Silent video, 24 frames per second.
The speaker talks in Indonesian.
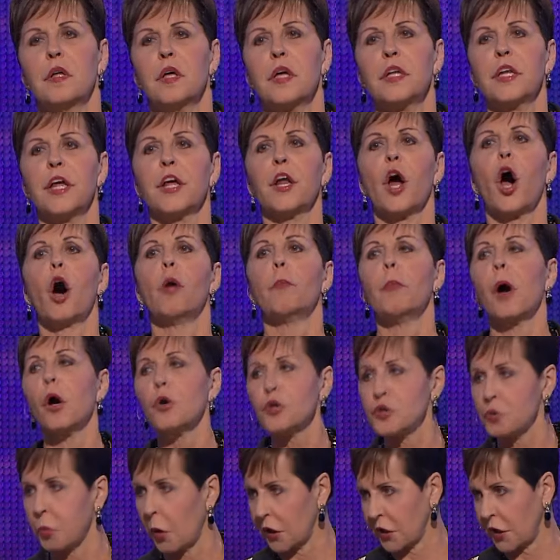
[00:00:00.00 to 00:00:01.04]
Ia hampir
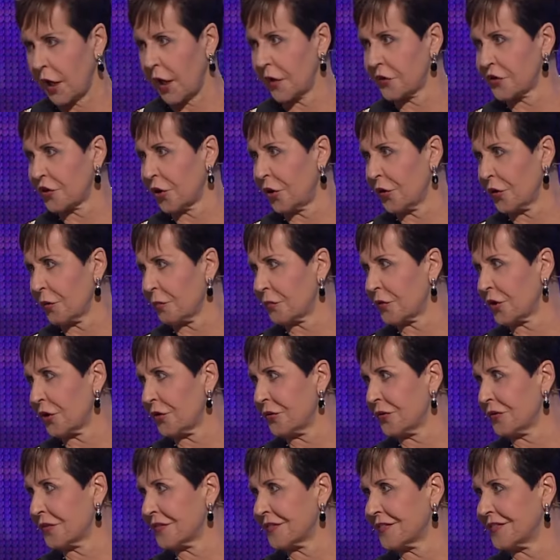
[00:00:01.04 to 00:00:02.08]
melakukan seluruh
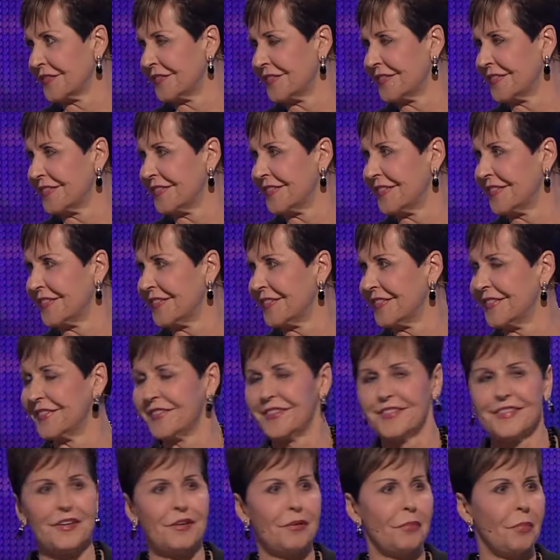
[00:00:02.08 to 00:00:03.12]
perintahnya.
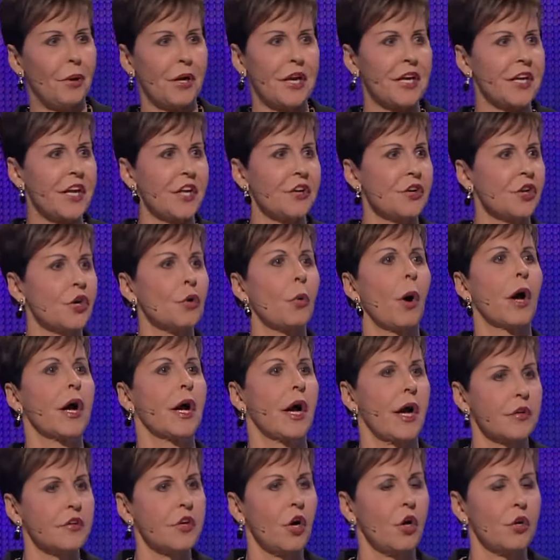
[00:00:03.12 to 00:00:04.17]
Tapi ia tidak
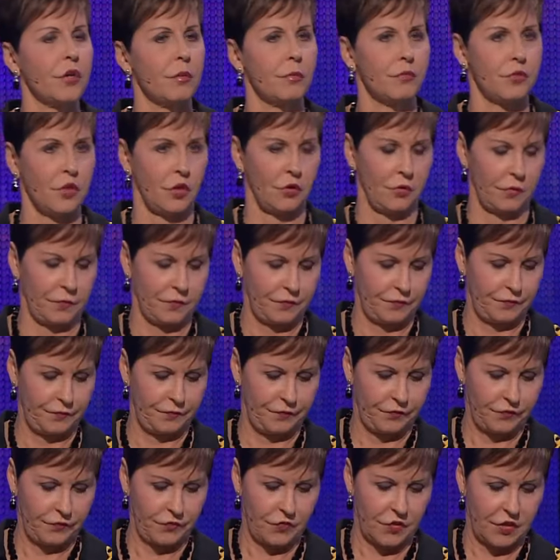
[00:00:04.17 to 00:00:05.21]
melakukan yang Allah perintahkan.
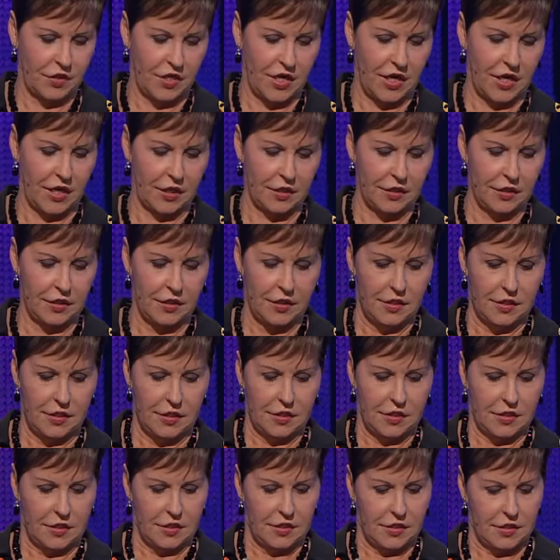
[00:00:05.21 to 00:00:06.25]
Dan
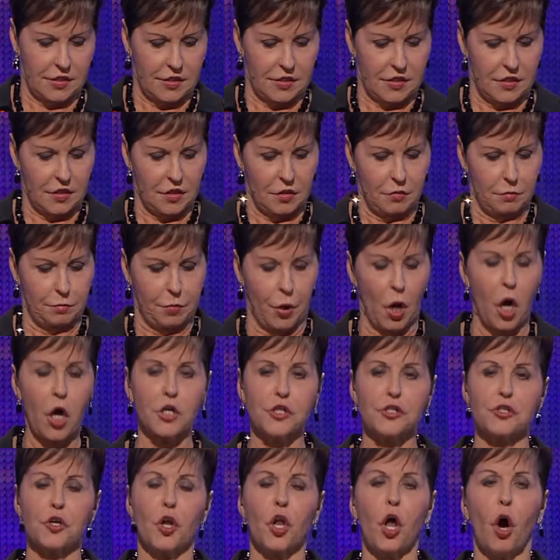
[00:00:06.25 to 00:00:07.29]

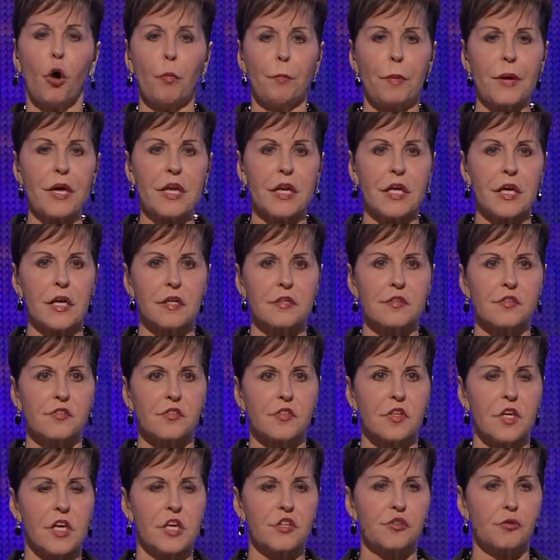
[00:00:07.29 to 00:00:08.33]
Ketaatan sebagian
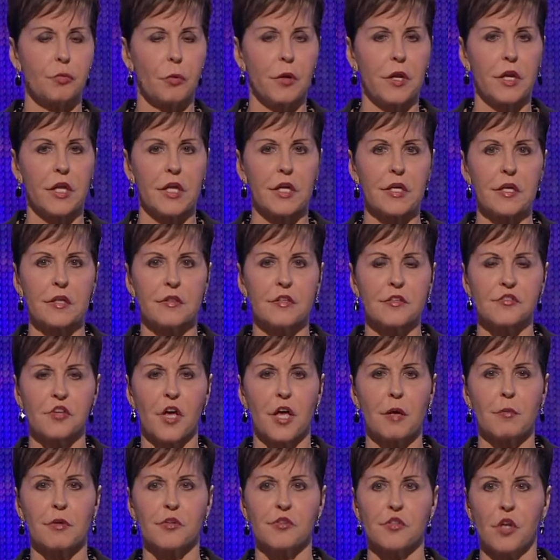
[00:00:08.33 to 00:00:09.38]
sama saja dengan
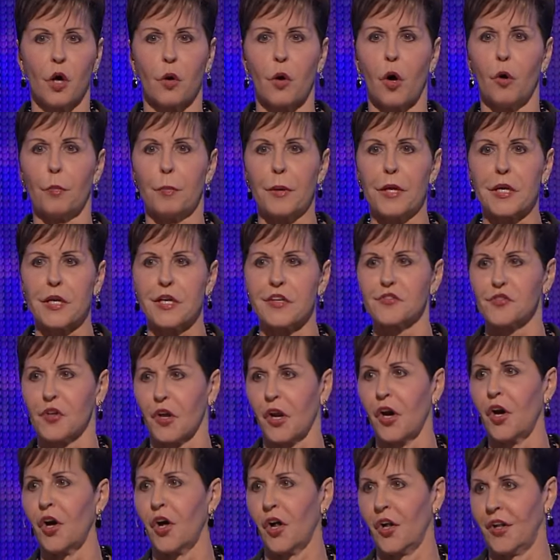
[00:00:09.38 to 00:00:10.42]
sama sekali tidak
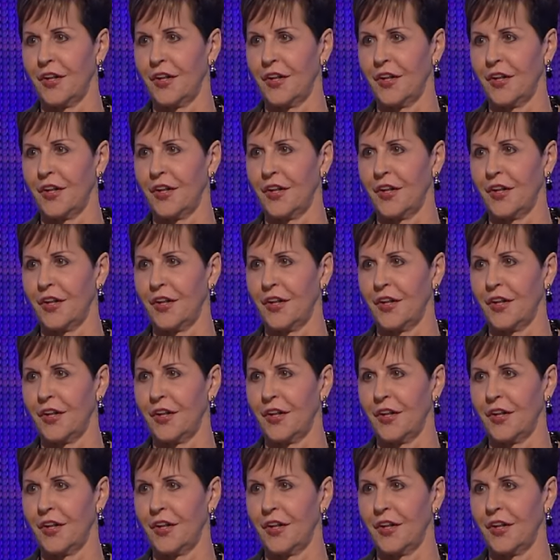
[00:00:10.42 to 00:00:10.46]
taat.